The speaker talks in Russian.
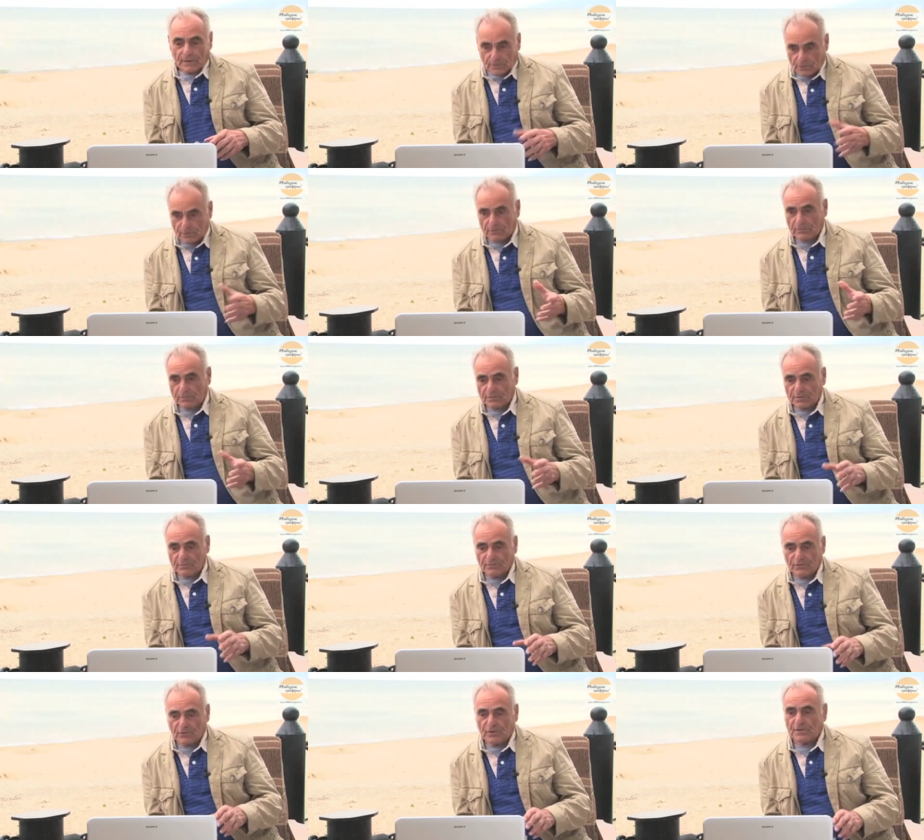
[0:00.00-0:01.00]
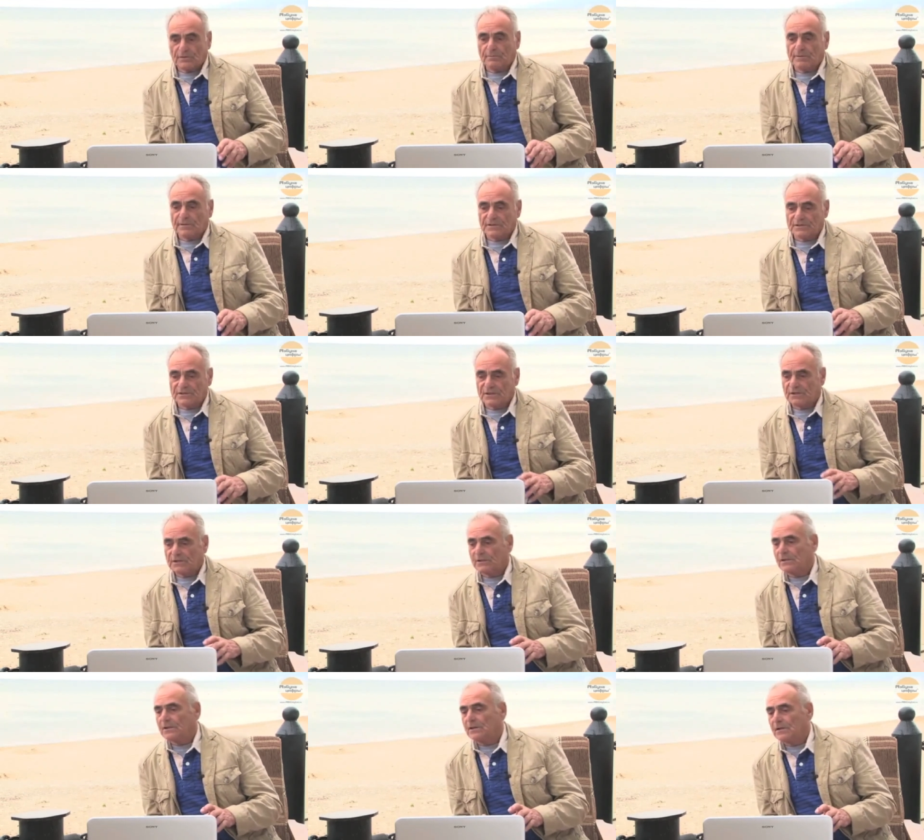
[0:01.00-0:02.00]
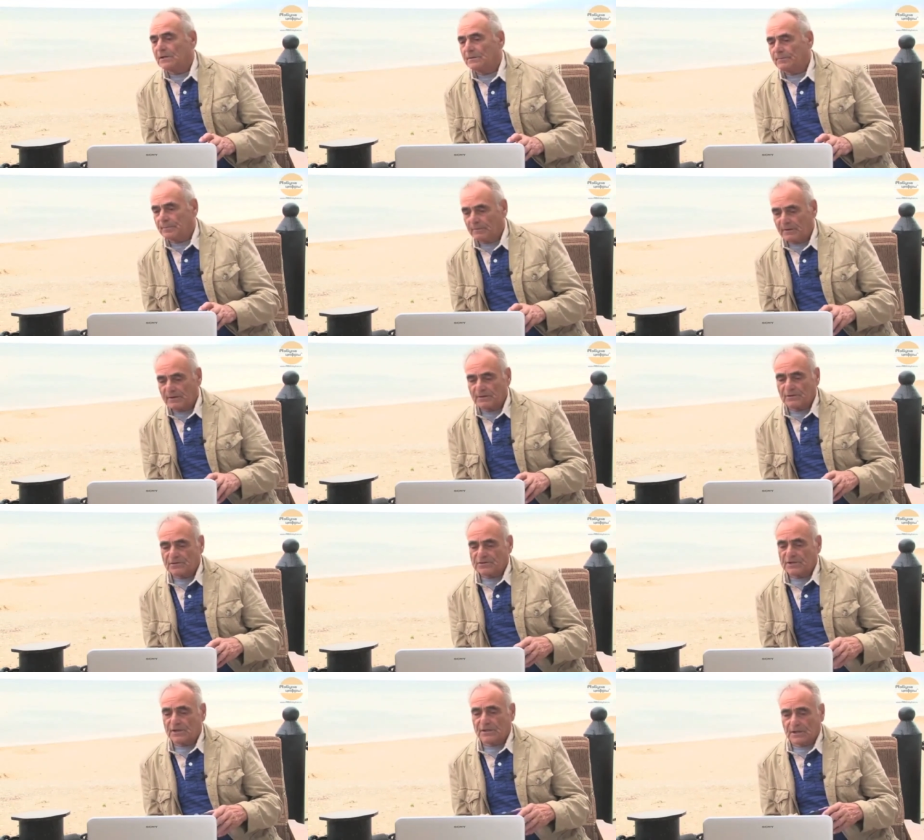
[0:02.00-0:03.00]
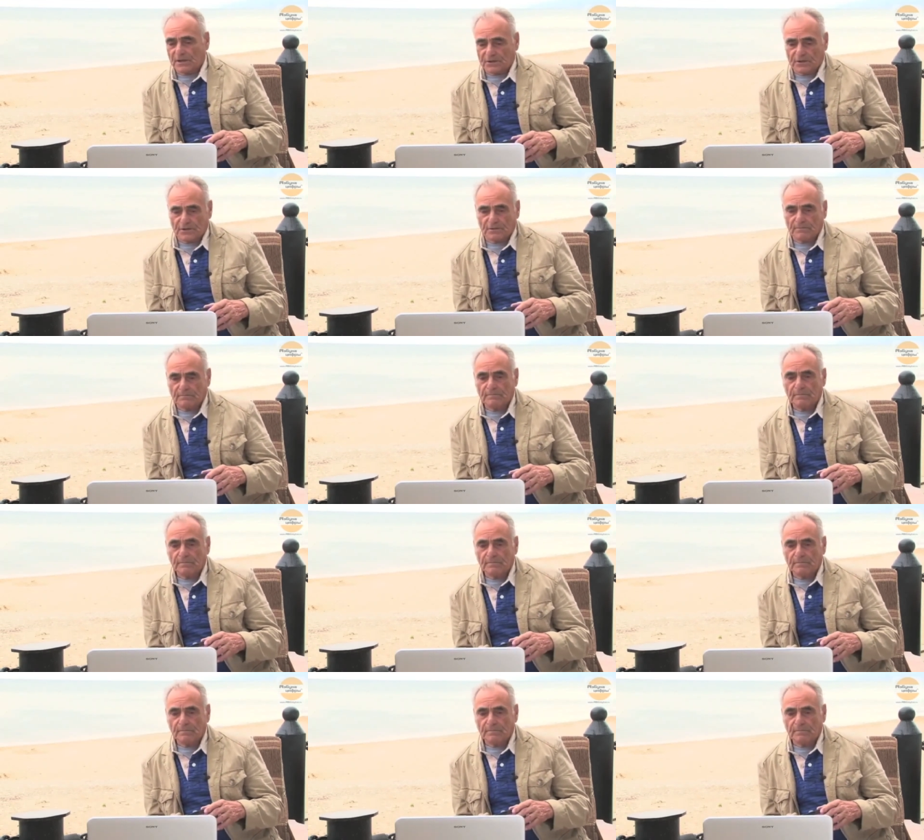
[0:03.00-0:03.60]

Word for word: Ну, в общем, все это было сделано и помогло снять картину.